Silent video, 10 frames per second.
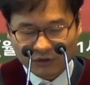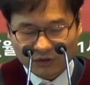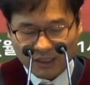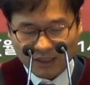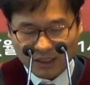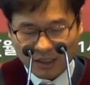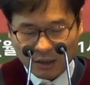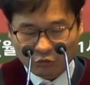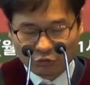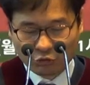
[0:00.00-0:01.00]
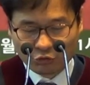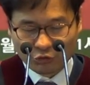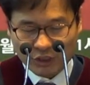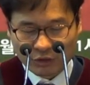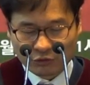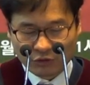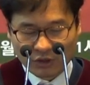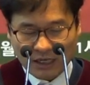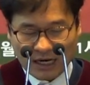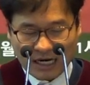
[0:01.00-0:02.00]
세상의 구주이신
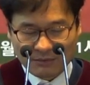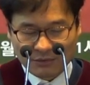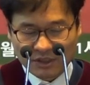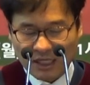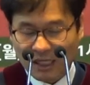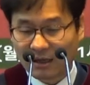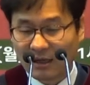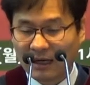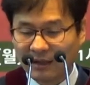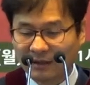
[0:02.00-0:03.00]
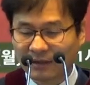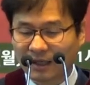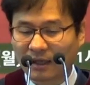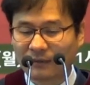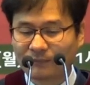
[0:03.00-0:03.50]
줄알민이라 하였더라.